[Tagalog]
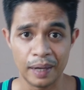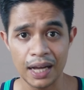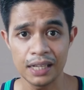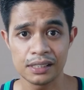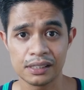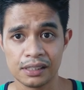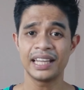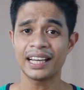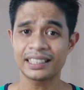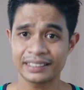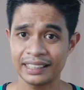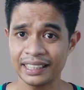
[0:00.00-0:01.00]
ba?
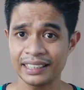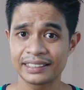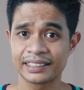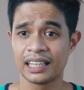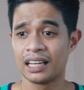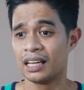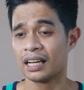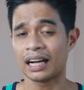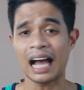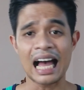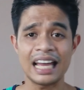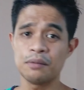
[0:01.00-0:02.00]
Next is
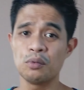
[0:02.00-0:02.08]
kaya